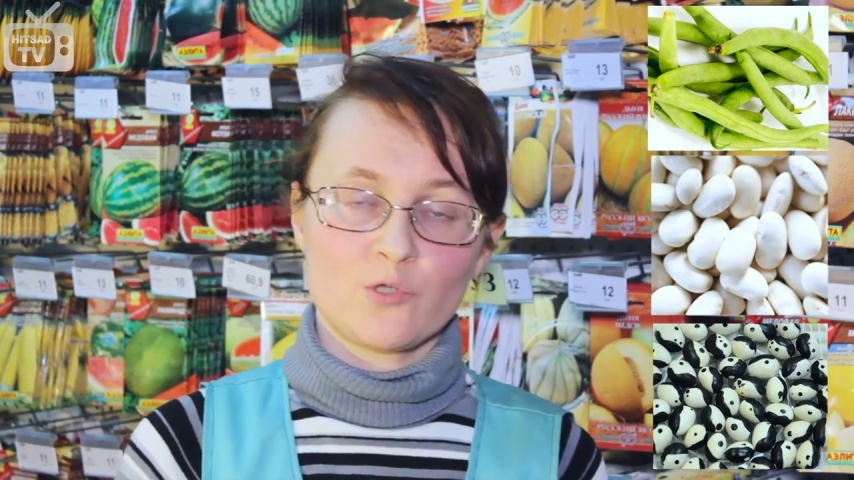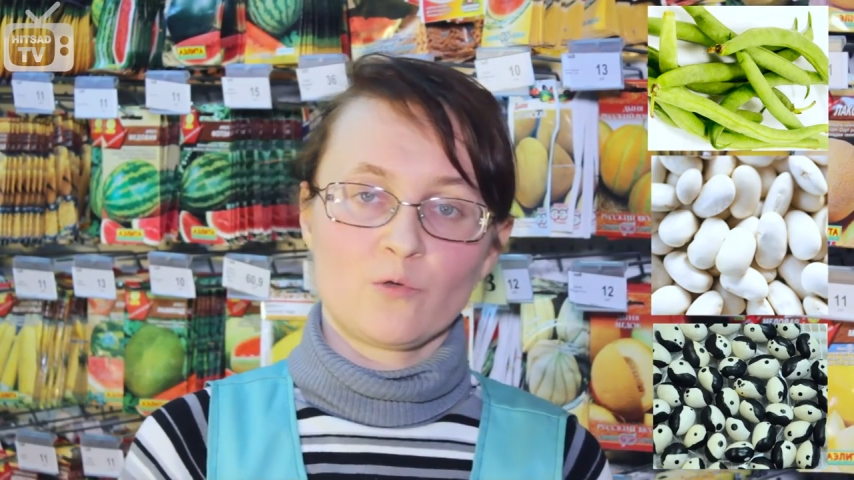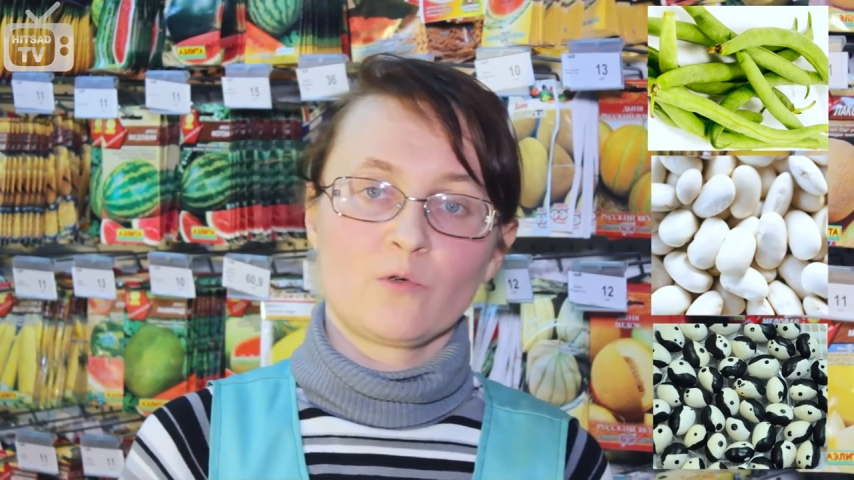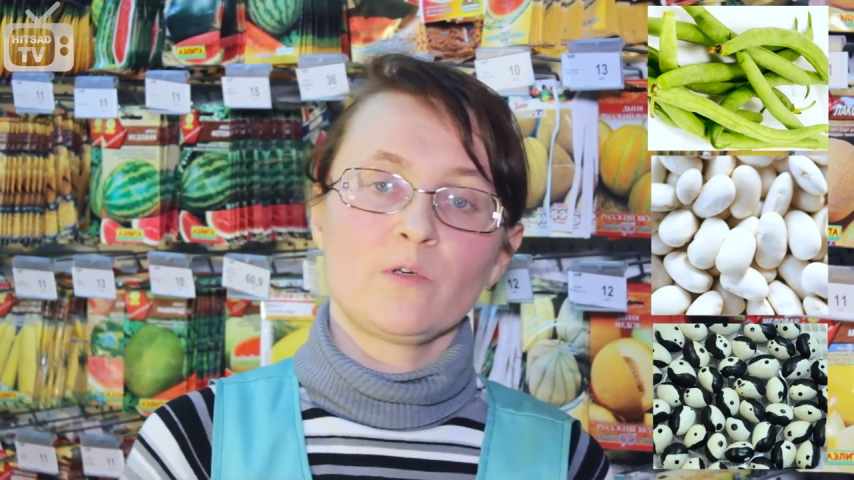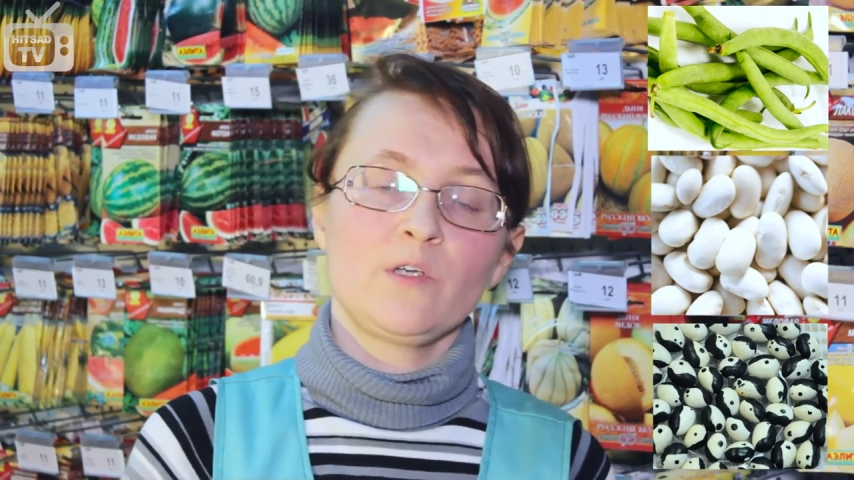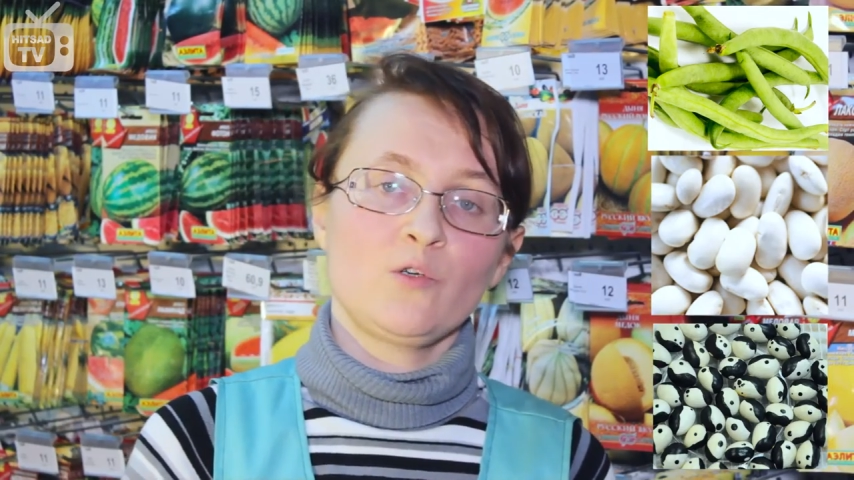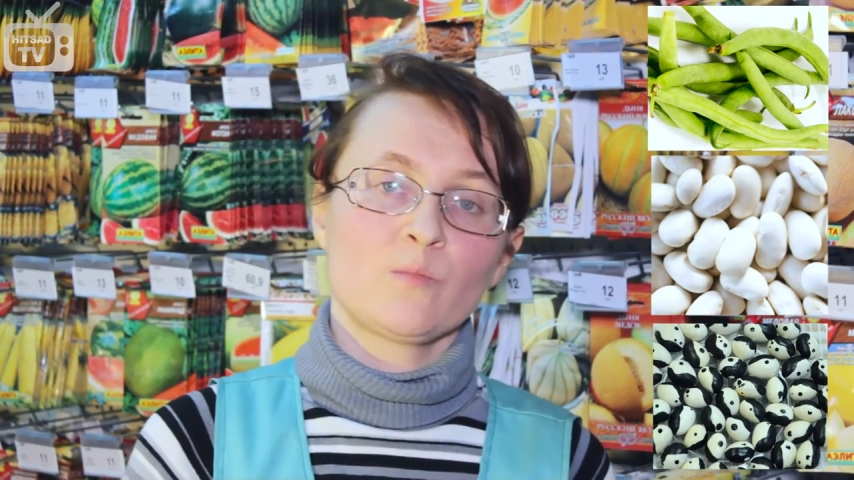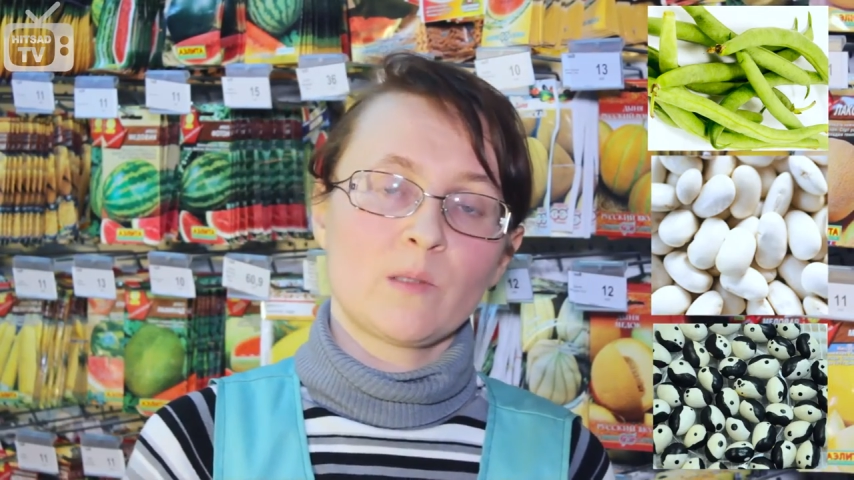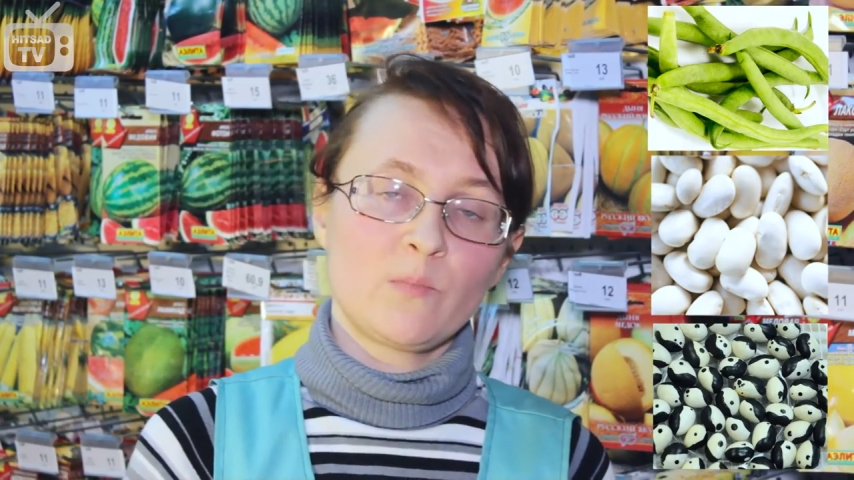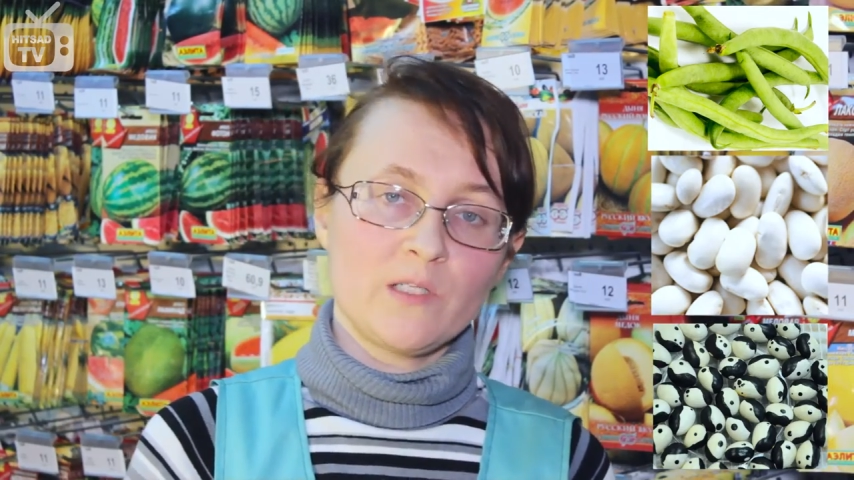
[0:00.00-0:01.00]
что
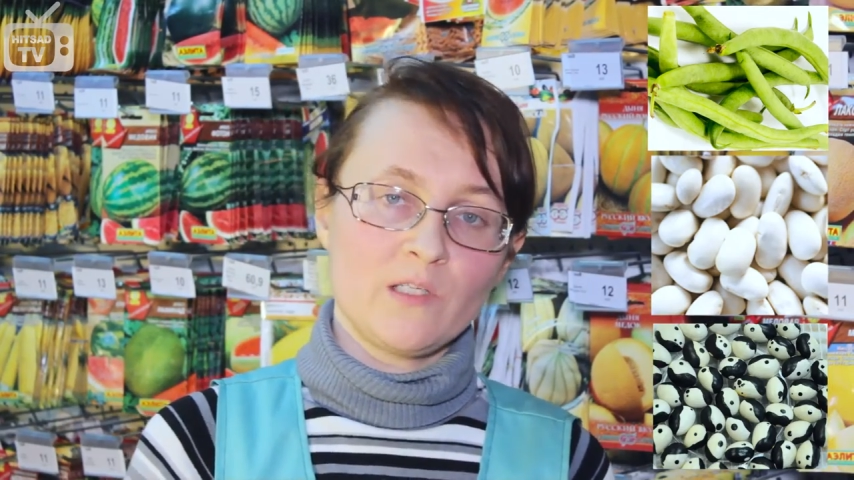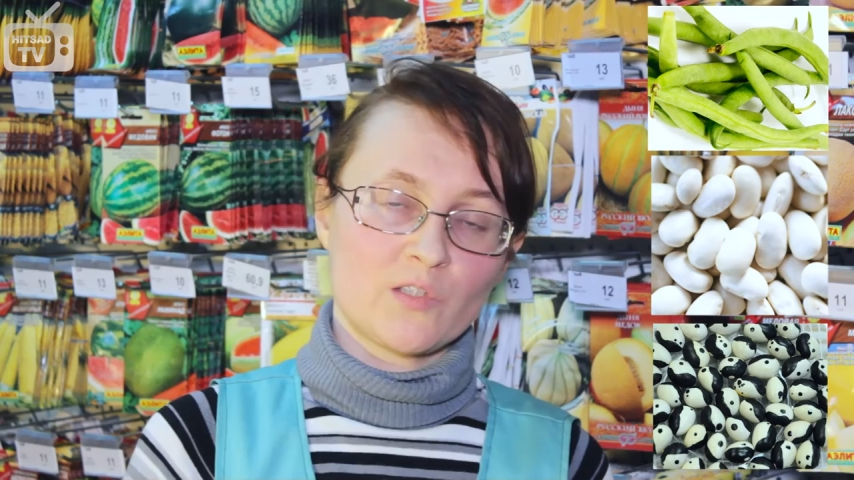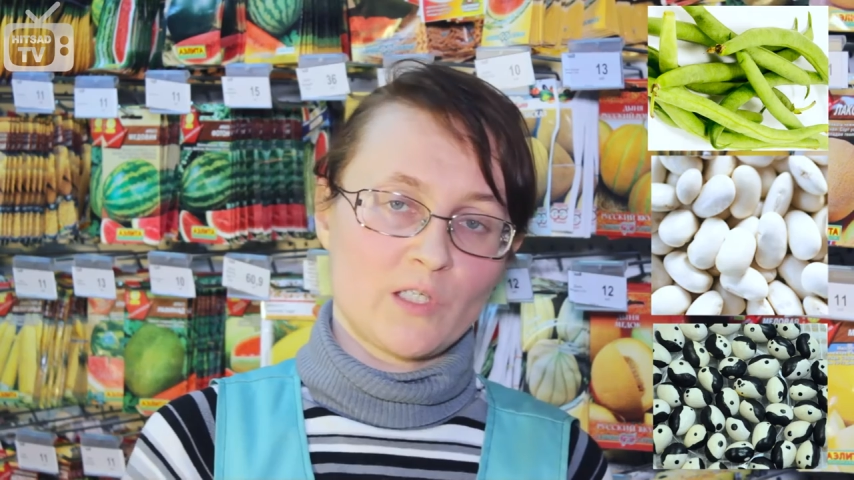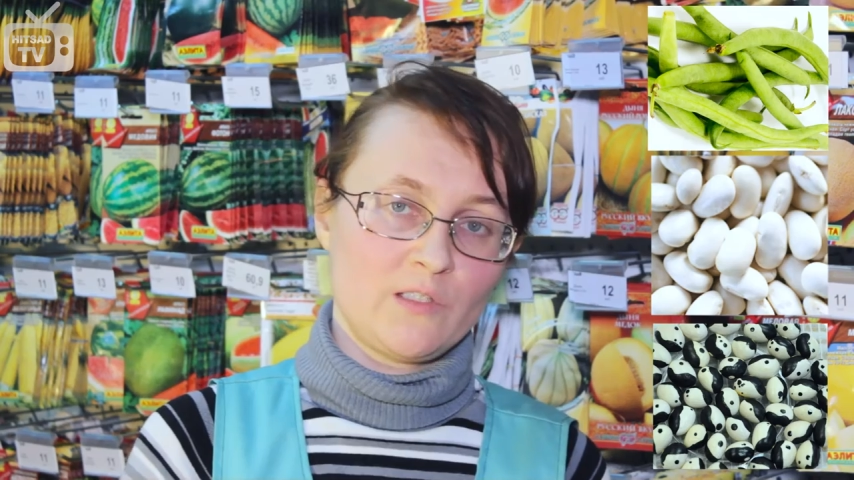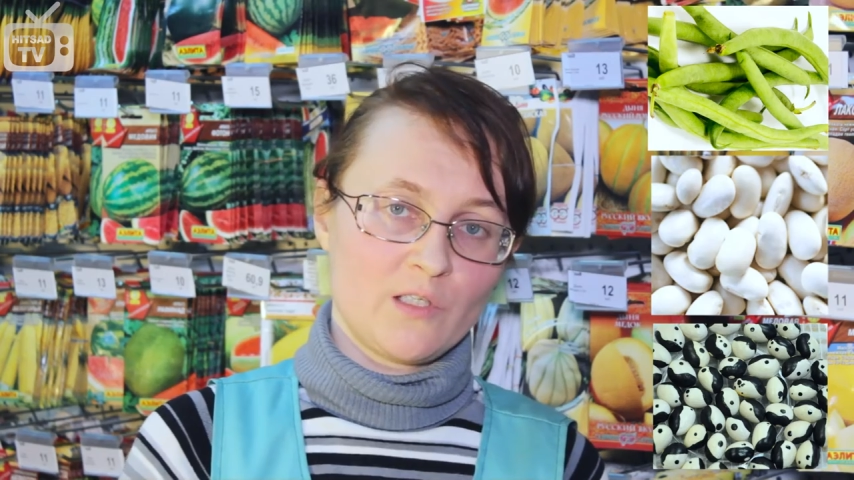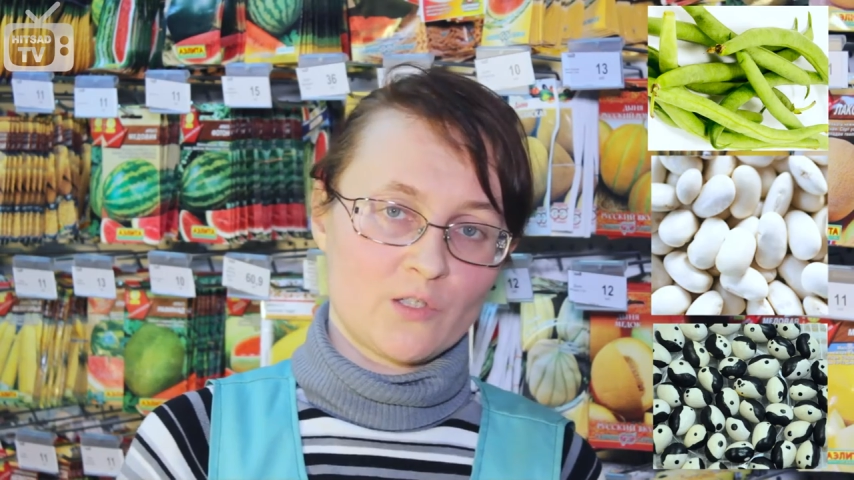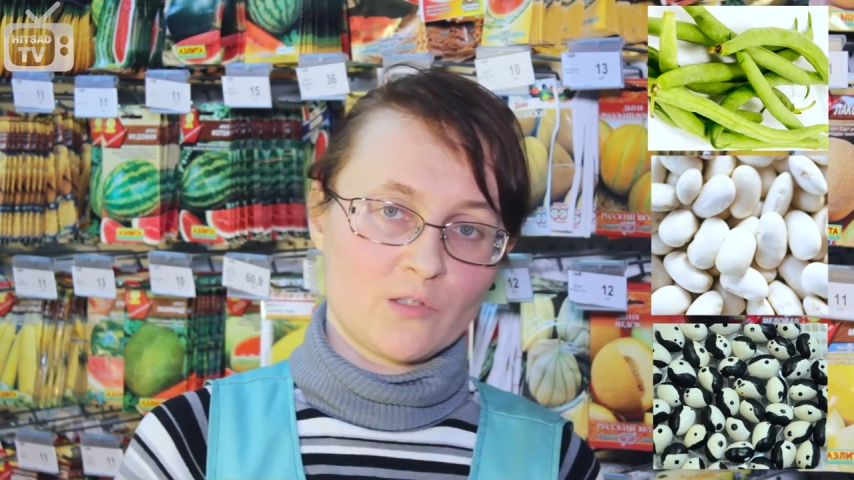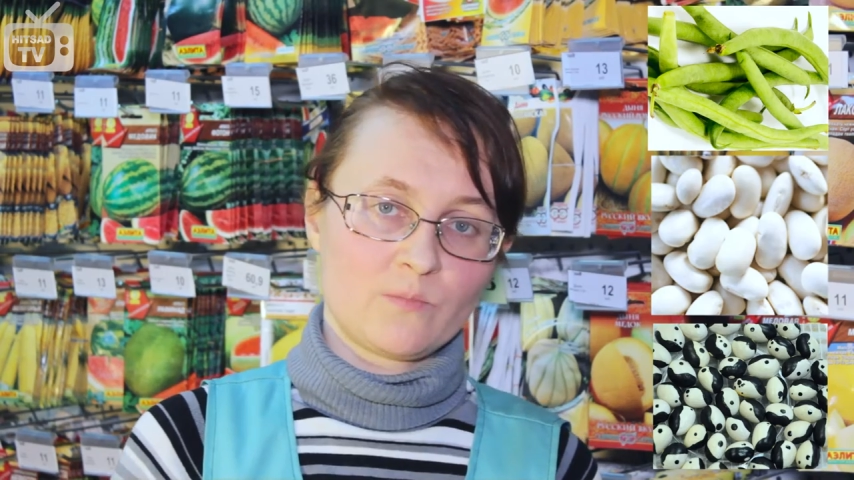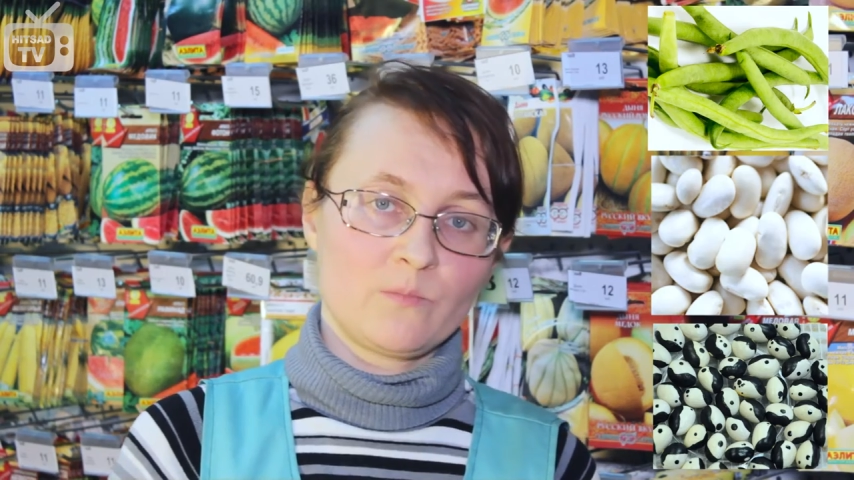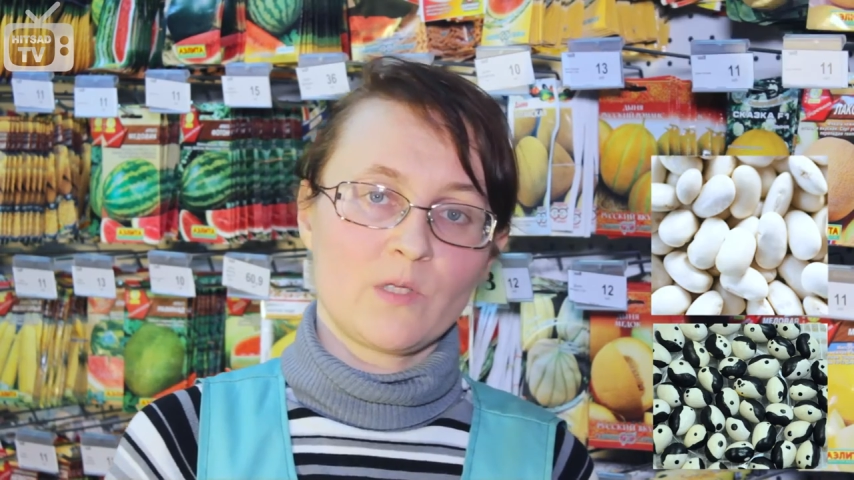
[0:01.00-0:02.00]
ее бобы не
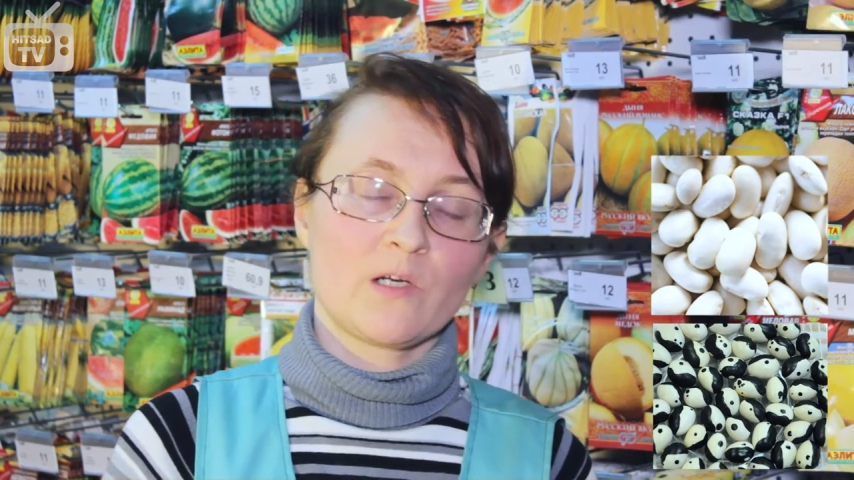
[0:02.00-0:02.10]
содержат